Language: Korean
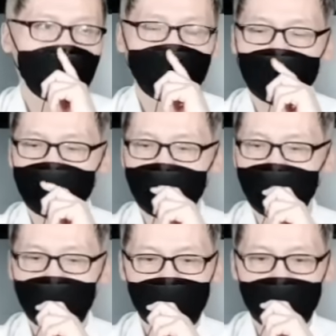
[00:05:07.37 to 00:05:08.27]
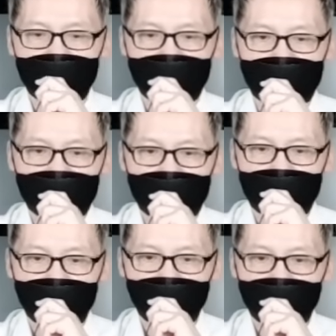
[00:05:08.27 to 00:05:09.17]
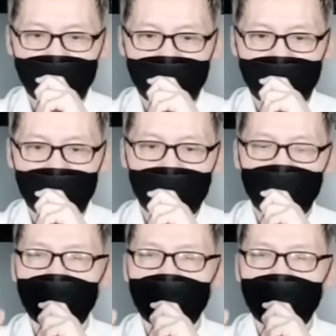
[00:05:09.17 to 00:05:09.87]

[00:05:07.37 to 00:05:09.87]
3 정도로 되지 않을까. 이렇게